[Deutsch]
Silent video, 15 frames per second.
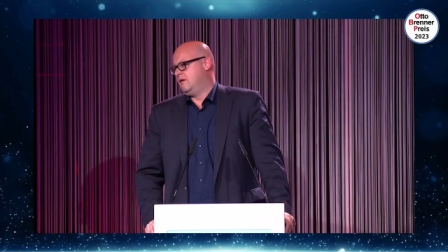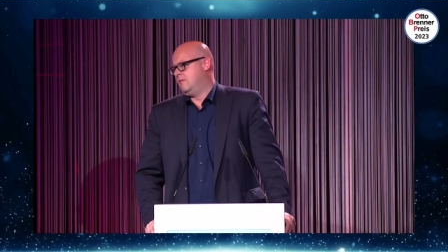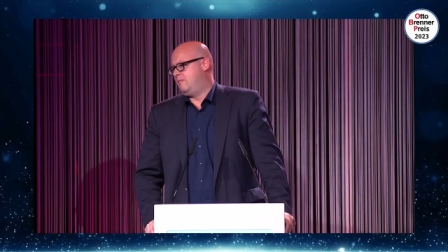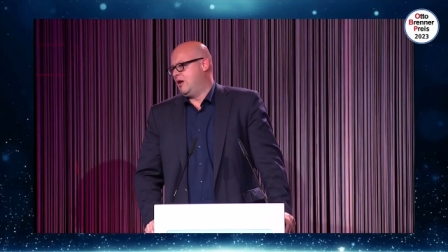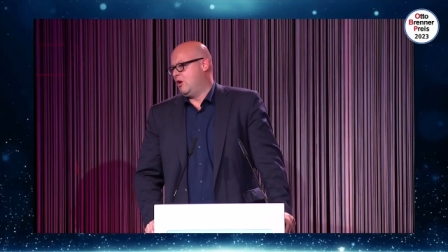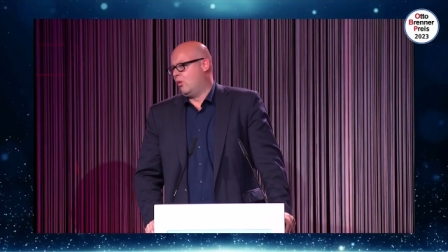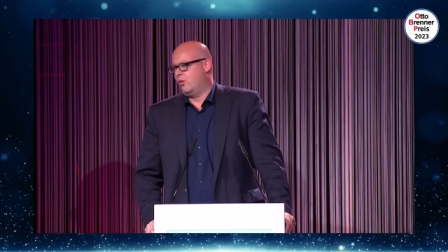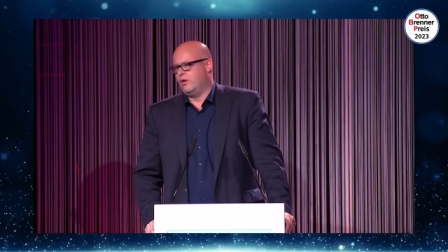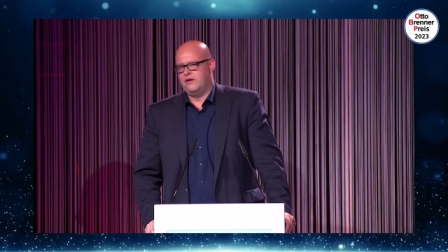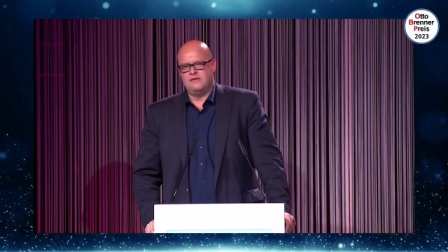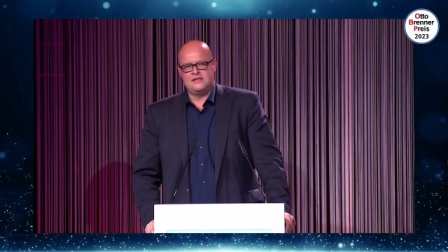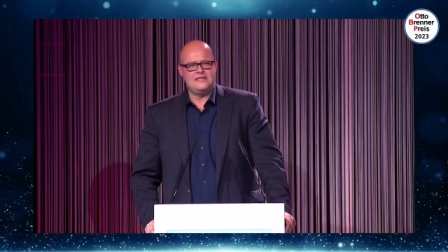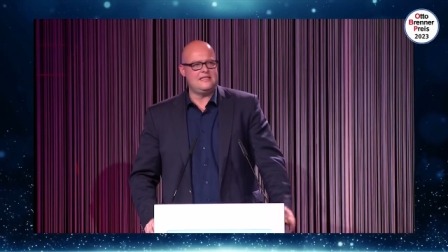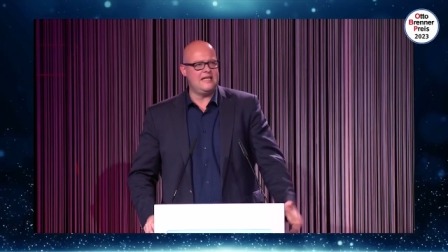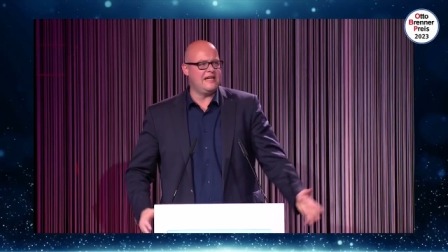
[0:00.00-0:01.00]
belohnen.
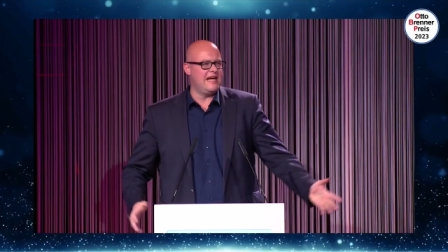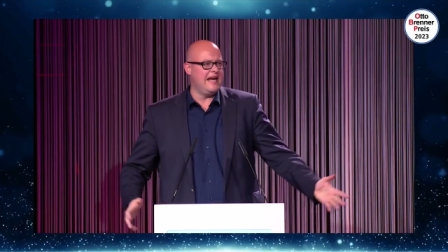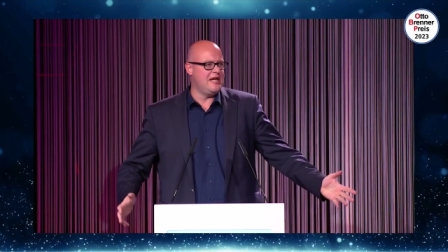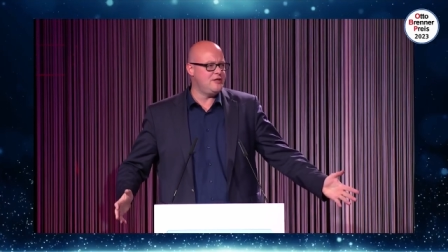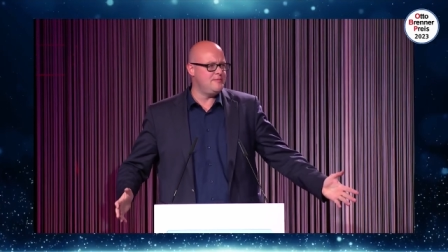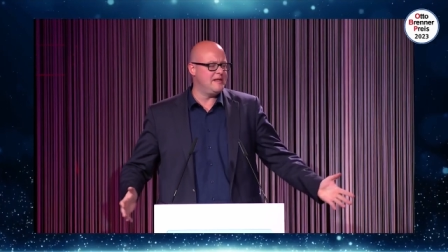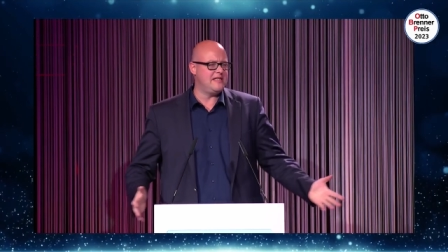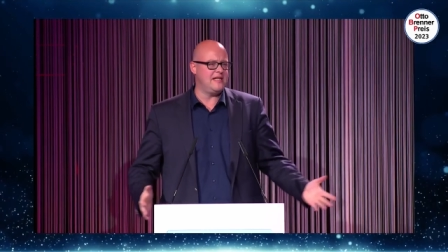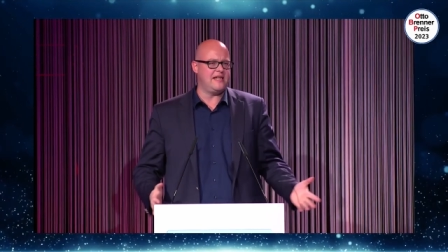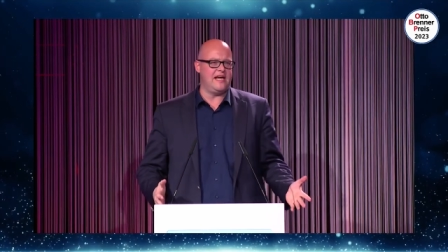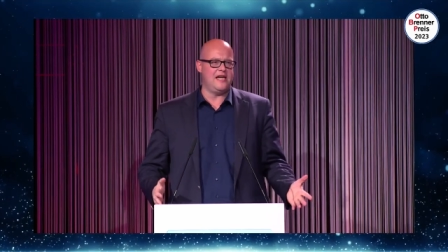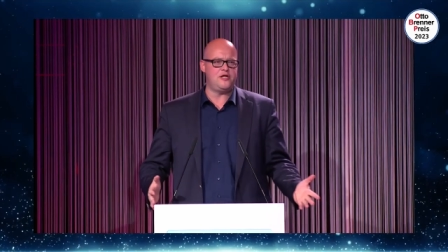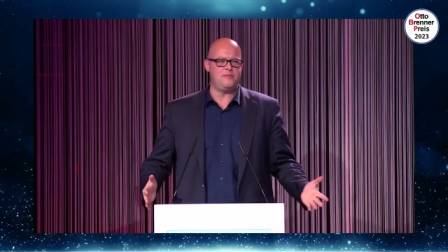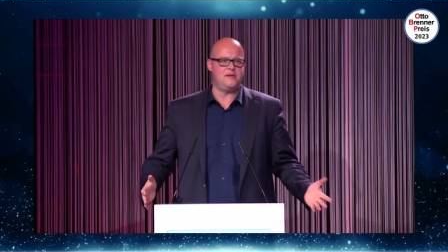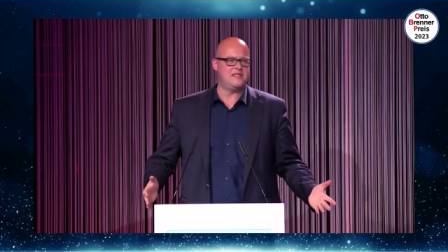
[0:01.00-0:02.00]
Was ist Engagement?
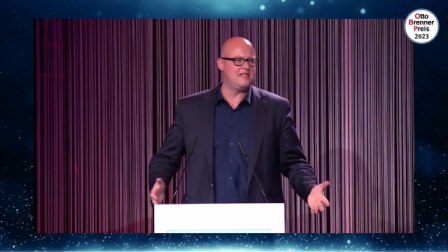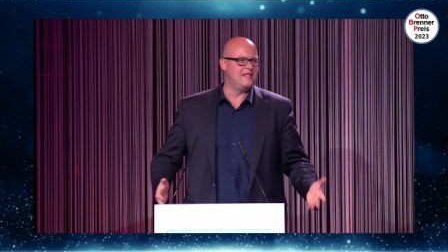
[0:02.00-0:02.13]
Engagement